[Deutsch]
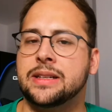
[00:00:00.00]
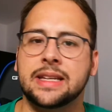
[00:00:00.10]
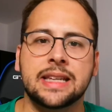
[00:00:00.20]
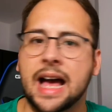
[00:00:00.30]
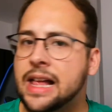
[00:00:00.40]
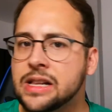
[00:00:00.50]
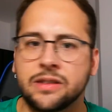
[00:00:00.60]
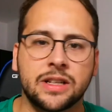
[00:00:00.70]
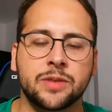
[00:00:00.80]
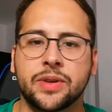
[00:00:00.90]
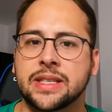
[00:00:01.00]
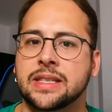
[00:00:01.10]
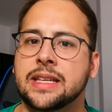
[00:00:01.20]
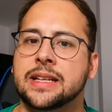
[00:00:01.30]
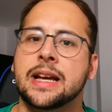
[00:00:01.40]
in denen allen was
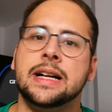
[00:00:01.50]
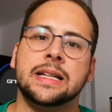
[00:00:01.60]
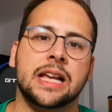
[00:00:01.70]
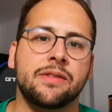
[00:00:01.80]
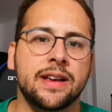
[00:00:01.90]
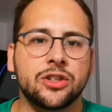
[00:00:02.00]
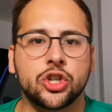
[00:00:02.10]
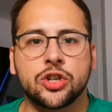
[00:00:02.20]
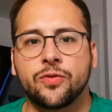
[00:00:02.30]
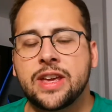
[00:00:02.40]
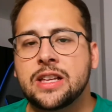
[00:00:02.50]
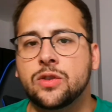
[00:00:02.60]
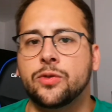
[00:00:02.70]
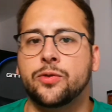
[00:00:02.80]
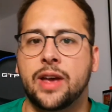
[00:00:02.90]
passiert. Teilweise
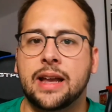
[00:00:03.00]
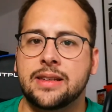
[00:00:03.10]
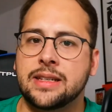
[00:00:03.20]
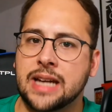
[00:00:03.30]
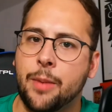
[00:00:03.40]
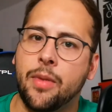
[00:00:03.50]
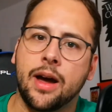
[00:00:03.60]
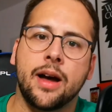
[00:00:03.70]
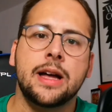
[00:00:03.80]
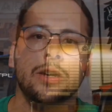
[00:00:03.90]
schwingt und fährt die Kamera